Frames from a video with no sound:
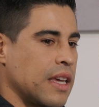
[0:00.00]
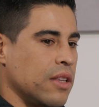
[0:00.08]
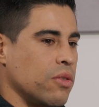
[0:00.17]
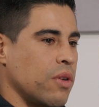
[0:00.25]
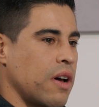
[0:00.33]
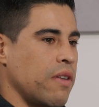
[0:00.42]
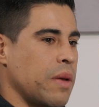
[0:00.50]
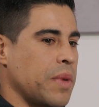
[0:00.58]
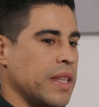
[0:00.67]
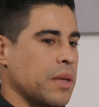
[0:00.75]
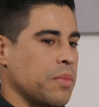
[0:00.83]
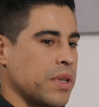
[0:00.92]
que
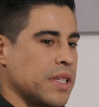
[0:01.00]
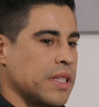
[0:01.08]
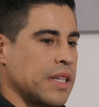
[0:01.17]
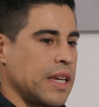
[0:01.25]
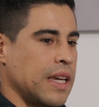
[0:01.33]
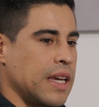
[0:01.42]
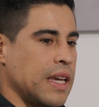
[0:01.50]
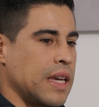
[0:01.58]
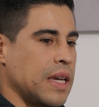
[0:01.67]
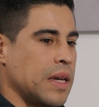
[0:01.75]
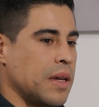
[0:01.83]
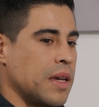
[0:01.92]
indudablemente pues
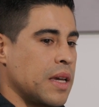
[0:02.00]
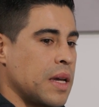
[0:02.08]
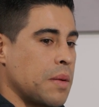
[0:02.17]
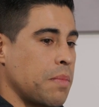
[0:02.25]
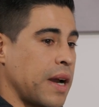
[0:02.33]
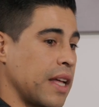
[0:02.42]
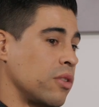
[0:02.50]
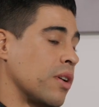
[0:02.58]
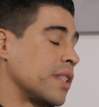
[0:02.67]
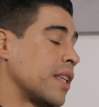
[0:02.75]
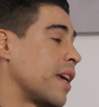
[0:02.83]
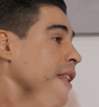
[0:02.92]
eh, para
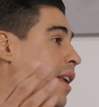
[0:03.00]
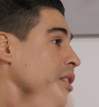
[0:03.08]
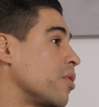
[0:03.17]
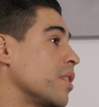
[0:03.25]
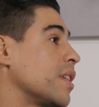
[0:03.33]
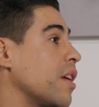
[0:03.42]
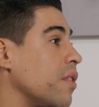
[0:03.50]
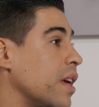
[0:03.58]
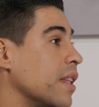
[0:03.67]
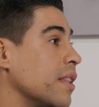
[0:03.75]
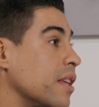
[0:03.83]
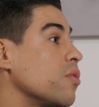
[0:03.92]
todas estas generaciones que
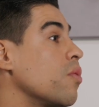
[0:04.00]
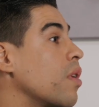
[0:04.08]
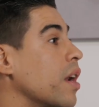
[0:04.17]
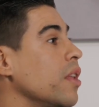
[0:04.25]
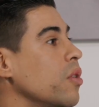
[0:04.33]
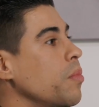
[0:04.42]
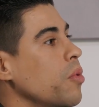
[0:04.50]
vienen es un reto